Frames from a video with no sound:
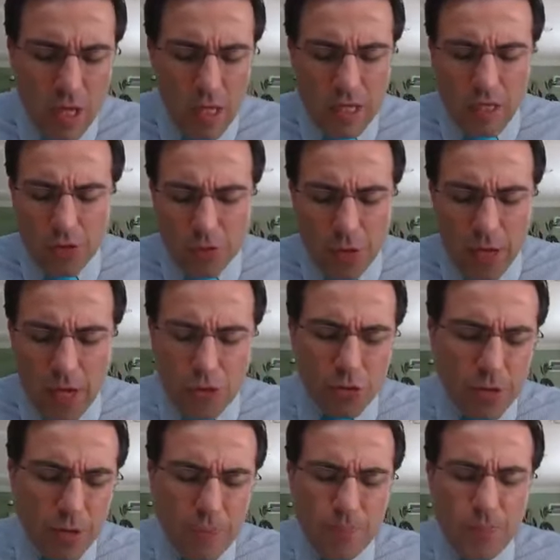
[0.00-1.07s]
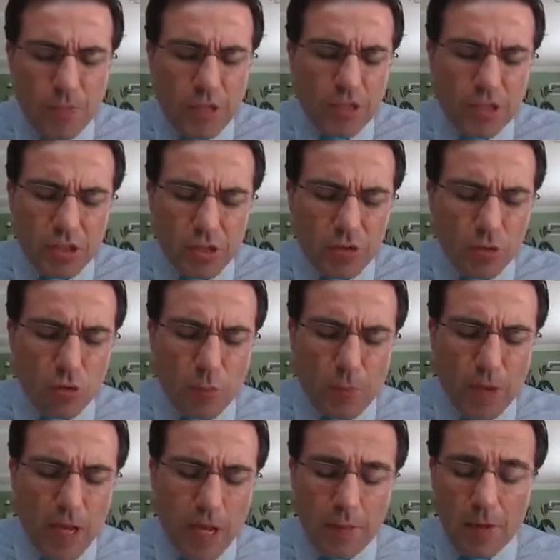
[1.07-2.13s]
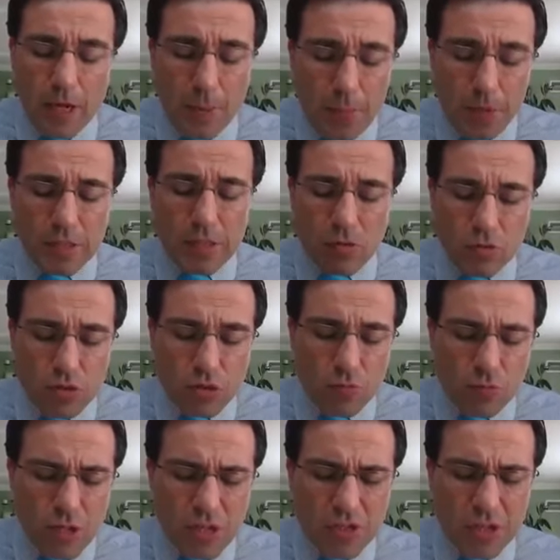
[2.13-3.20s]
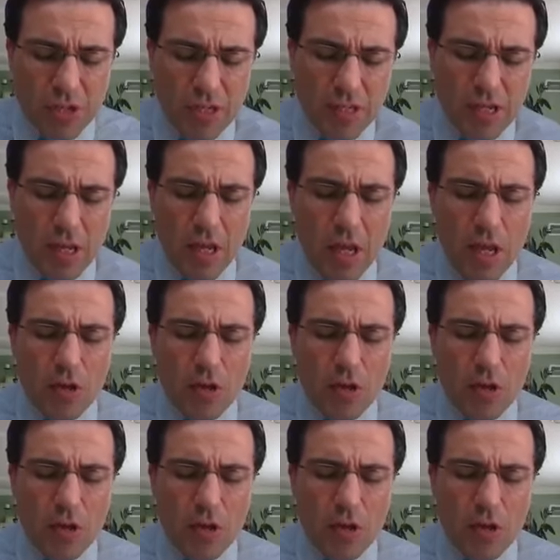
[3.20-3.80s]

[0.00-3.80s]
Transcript: e adorado na ministração da tua palavra, ela possa acontecer como está escrita,